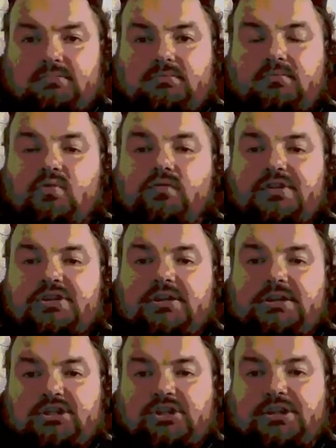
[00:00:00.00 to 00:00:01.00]

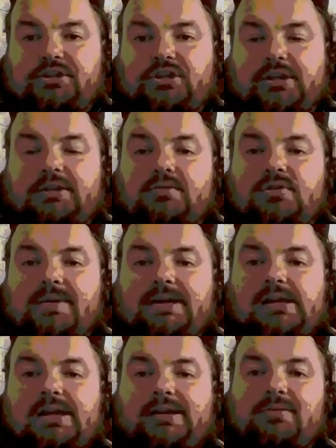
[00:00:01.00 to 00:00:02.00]
mówi i szczyci się tym, że ma
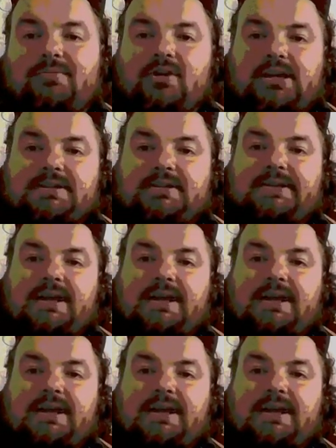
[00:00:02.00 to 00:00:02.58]
kilka demokracji,